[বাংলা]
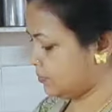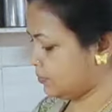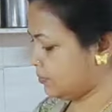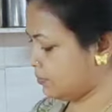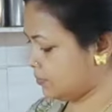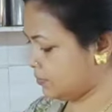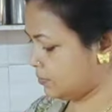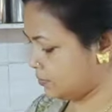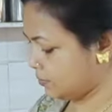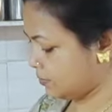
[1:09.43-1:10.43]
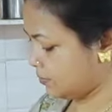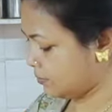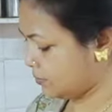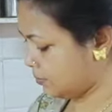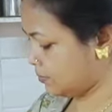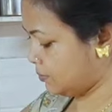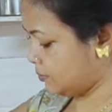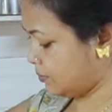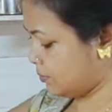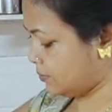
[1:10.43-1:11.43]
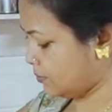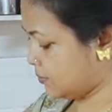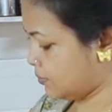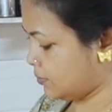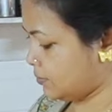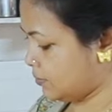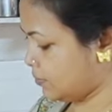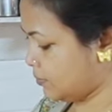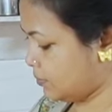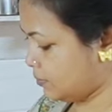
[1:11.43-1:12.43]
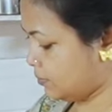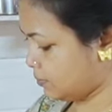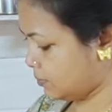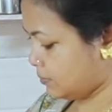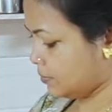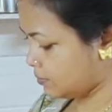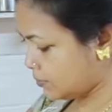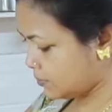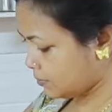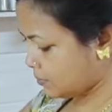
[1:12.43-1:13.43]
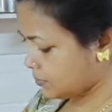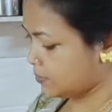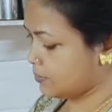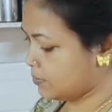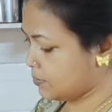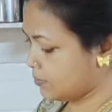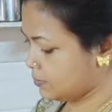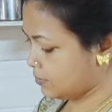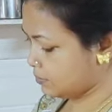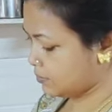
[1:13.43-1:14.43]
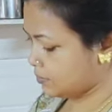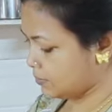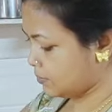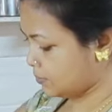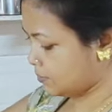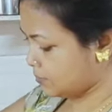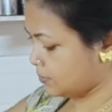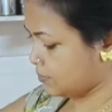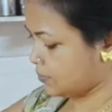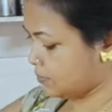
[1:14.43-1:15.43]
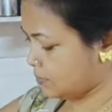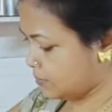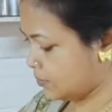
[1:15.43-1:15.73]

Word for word: তো রয়েছে পেটি আর আমাদের জন্য রয়েছে পিঠের মাছ তো এখন মাছটা ফ্রাই করছি